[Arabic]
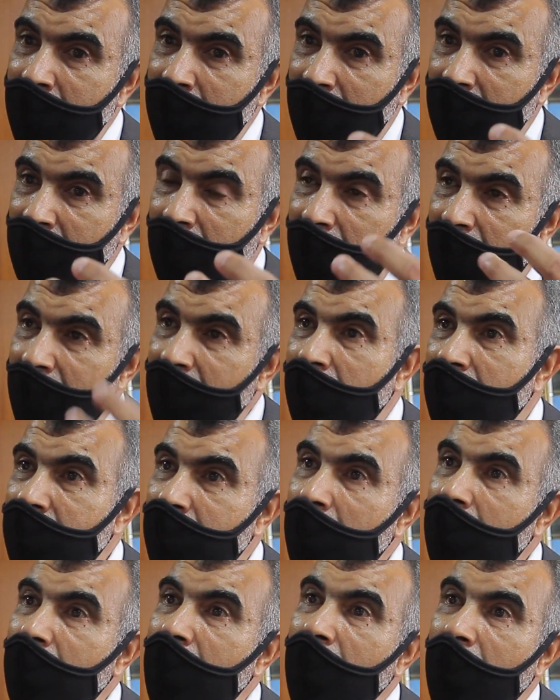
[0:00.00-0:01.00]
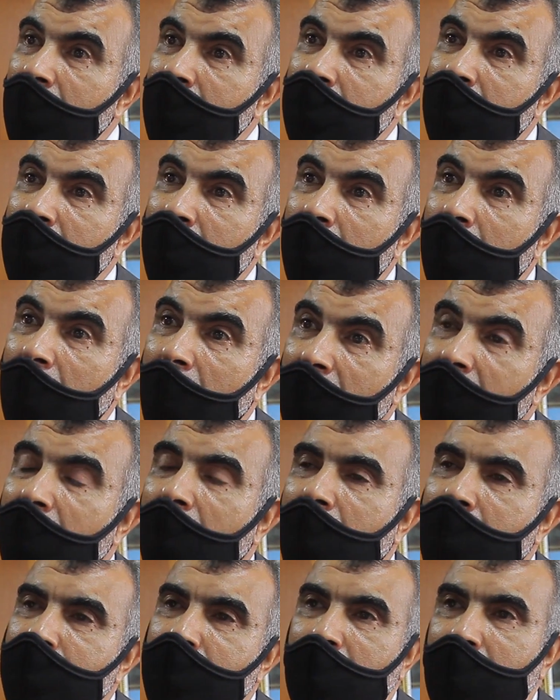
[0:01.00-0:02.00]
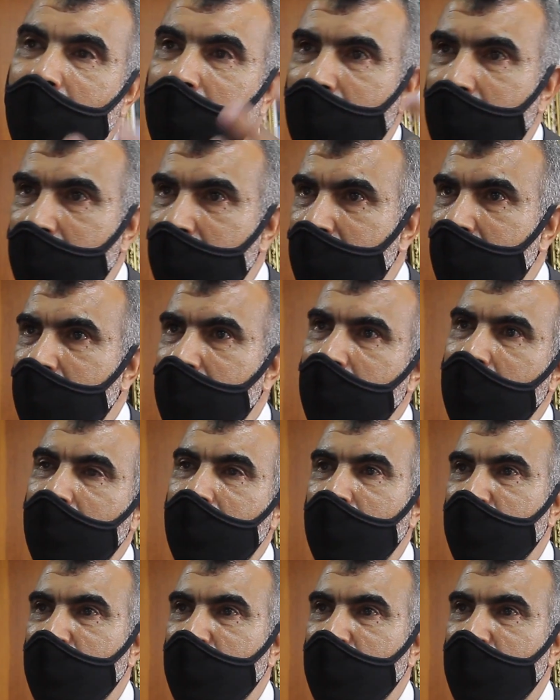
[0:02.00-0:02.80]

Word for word: يعني الرياضات اللي عندنا علاقه مع آه،